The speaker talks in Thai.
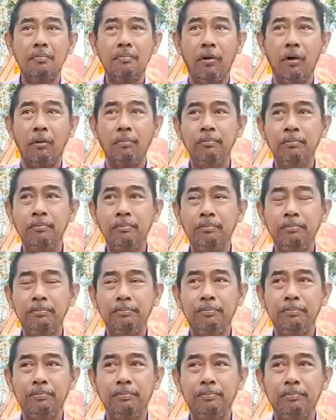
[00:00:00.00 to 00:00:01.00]
ผม
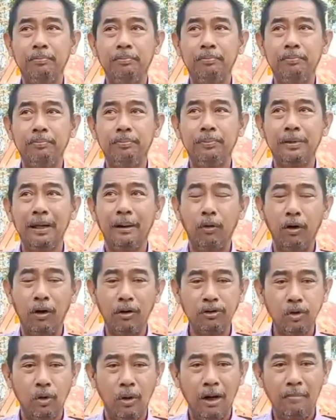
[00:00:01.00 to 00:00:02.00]
จะบวง
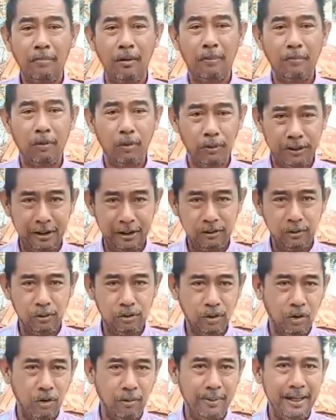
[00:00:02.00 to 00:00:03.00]
สรวงพ่อปู่ศรีสุด
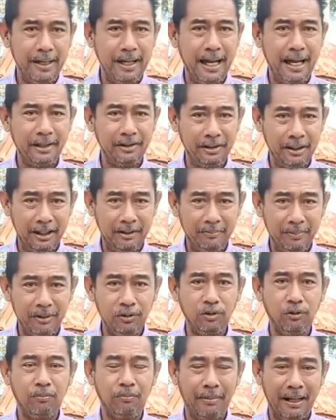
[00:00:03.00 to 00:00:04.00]
โธแม่ย่าศรีป
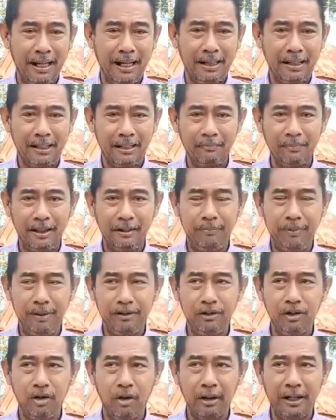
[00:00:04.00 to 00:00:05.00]
ทุมมาครับที่พิษ
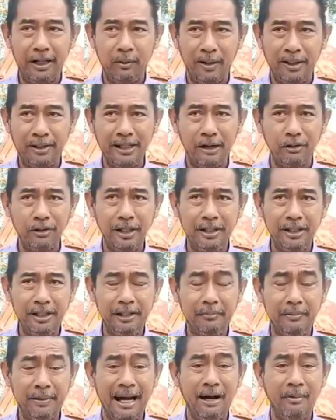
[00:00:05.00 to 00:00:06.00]
โลกในวันเสาร์ที่
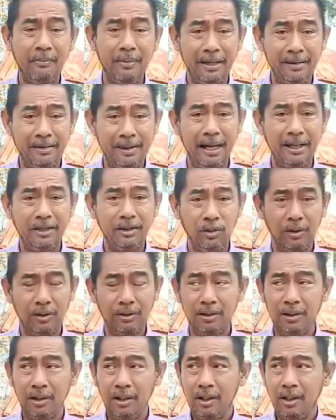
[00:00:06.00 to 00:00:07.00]
29 เมษายน
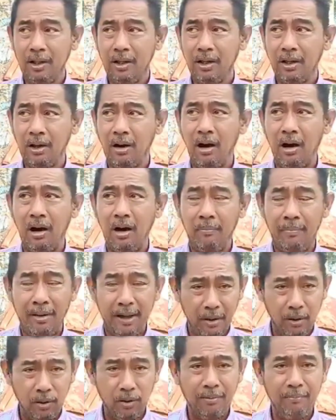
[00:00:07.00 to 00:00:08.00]
ก็มา
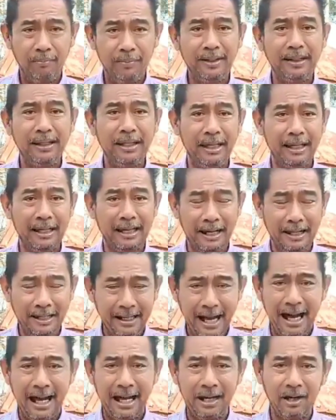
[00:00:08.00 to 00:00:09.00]
ร่วมพิธีกัน
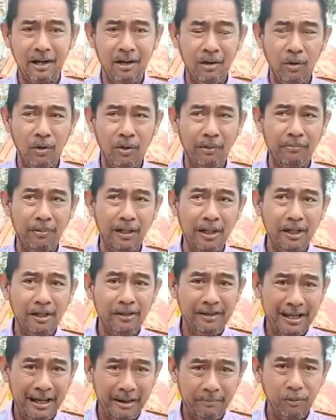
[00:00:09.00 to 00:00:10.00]
ได้แล้วก็ร่วม
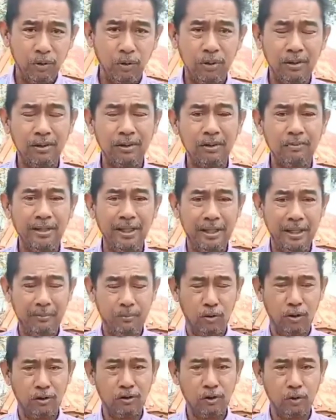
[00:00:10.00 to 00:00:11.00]
สนับสนุนพิธี
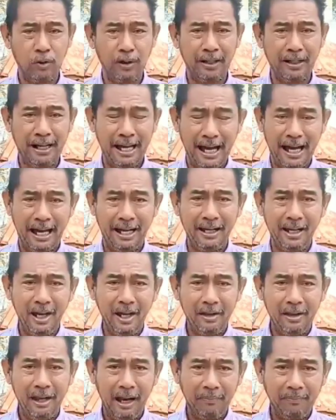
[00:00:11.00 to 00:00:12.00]
บวงสรวงได้
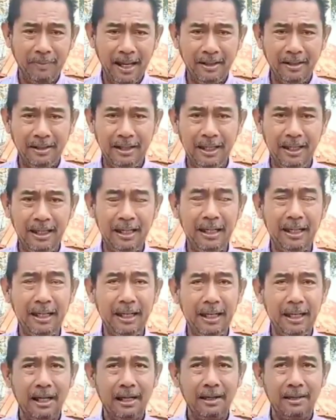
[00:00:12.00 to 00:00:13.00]
สำหรับท่านที่
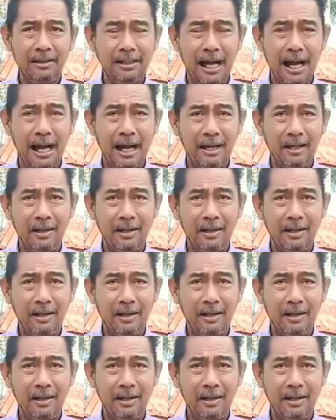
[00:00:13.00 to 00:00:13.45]
จะ